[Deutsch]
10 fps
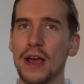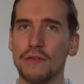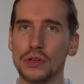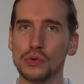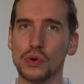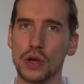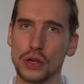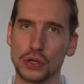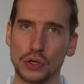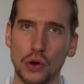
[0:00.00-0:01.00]
wie du
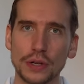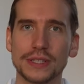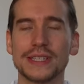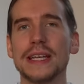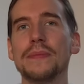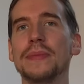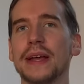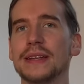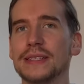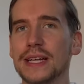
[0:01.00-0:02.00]
trotzdem
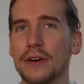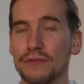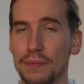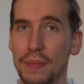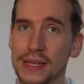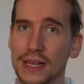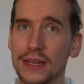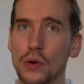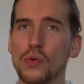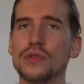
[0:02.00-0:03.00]
deine Sehkraft
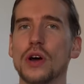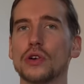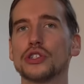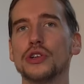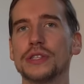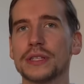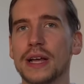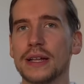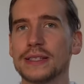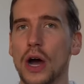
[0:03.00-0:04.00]
verbessern und auch schützen kannst,